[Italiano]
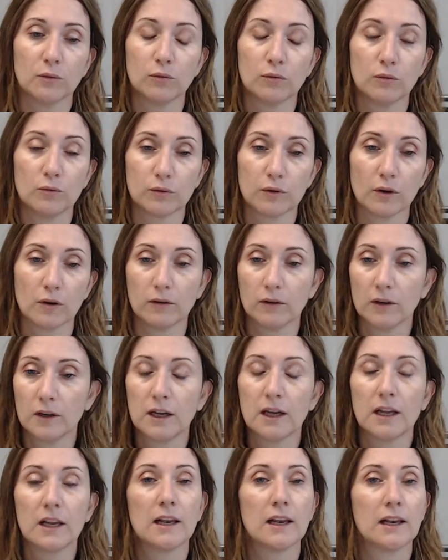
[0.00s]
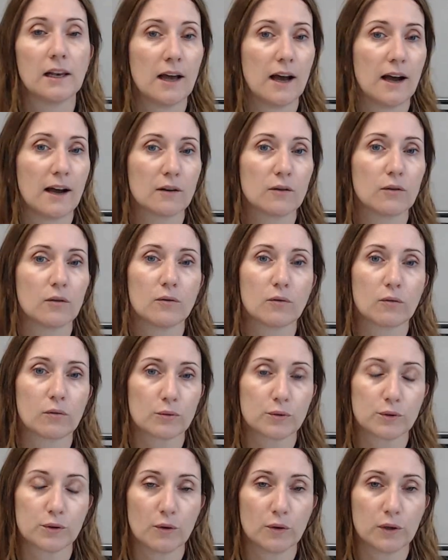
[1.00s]
Uno, la
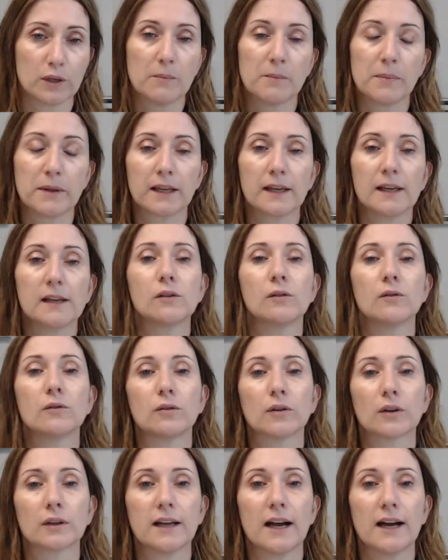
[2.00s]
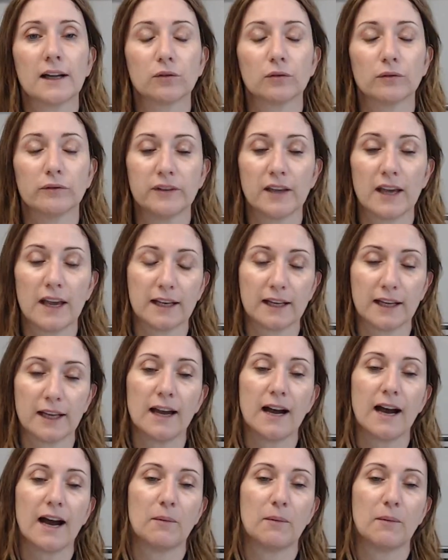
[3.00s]
conclusione perché il concordato viene